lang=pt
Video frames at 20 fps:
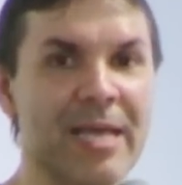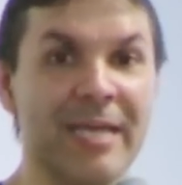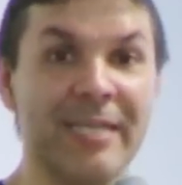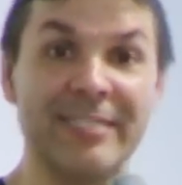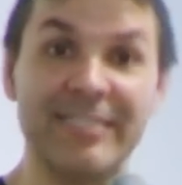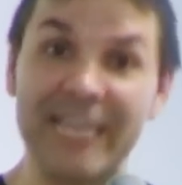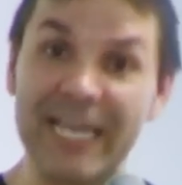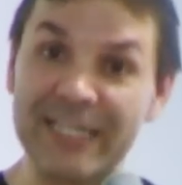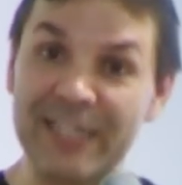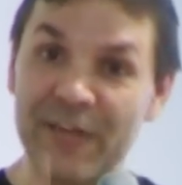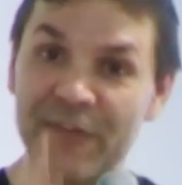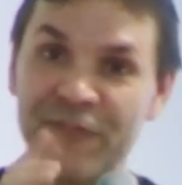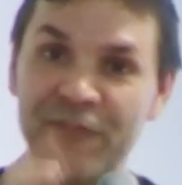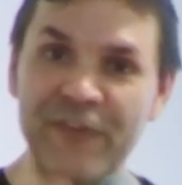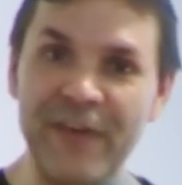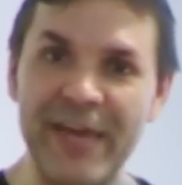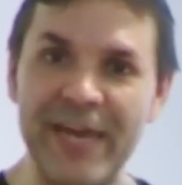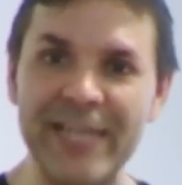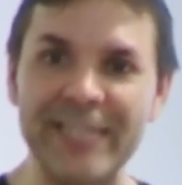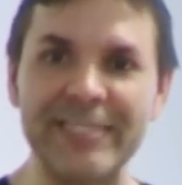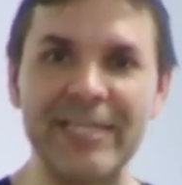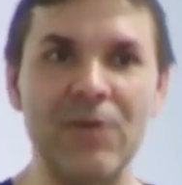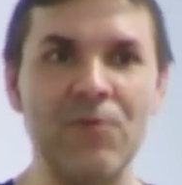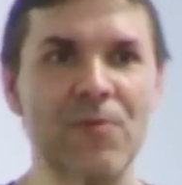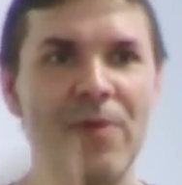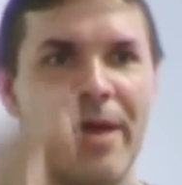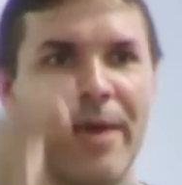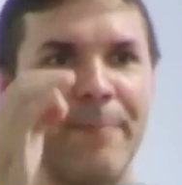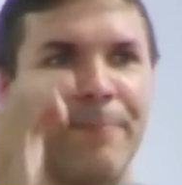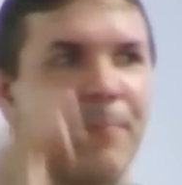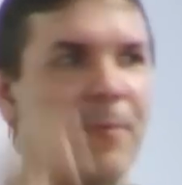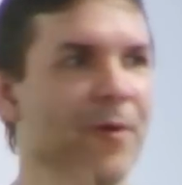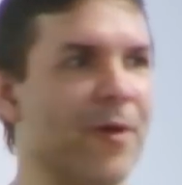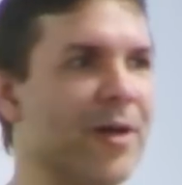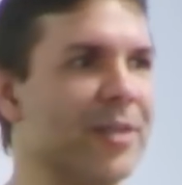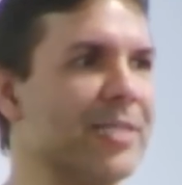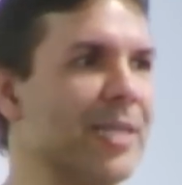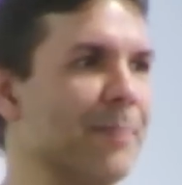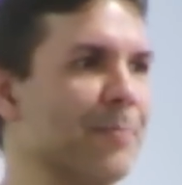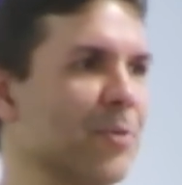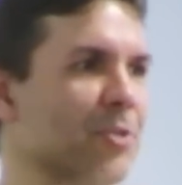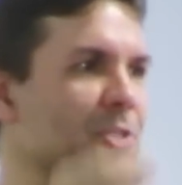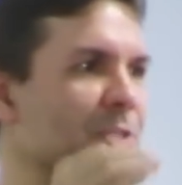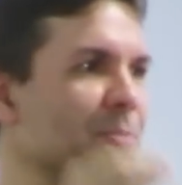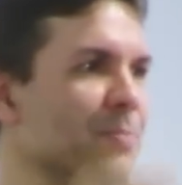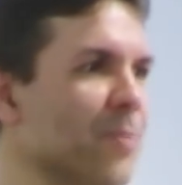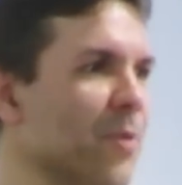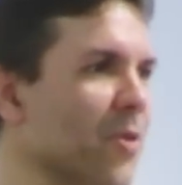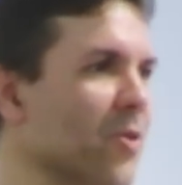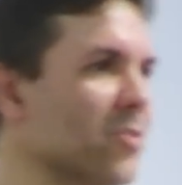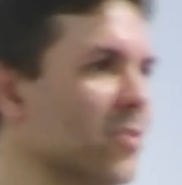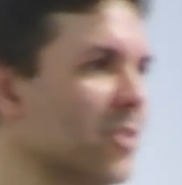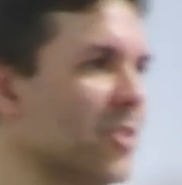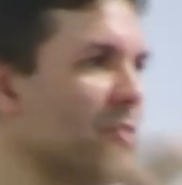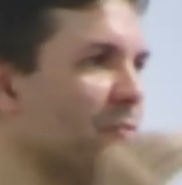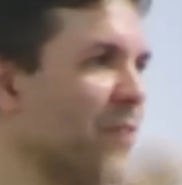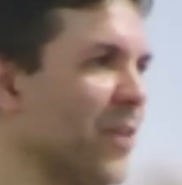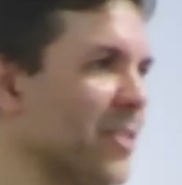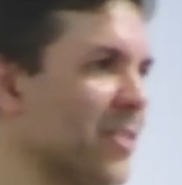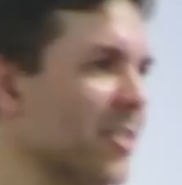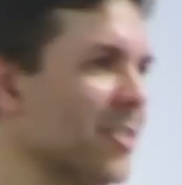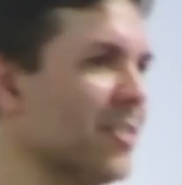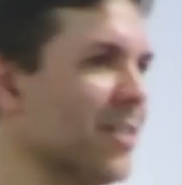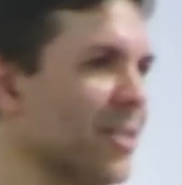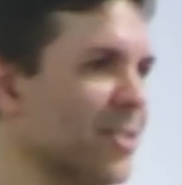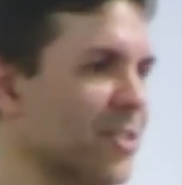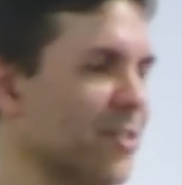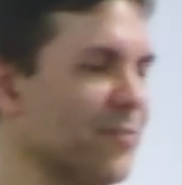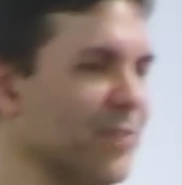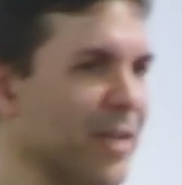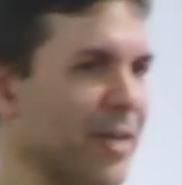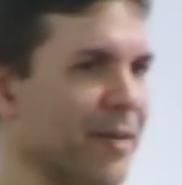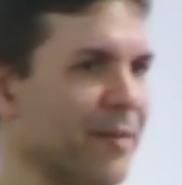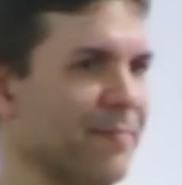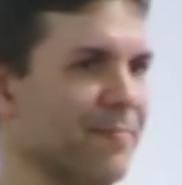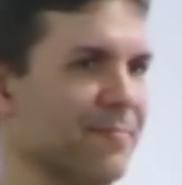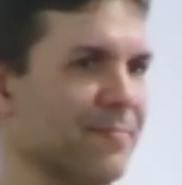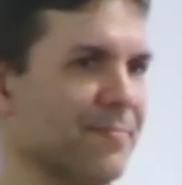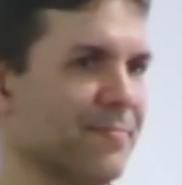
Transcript: Certa feita, um repórter aproximou-se de Francisco Canto Xavier.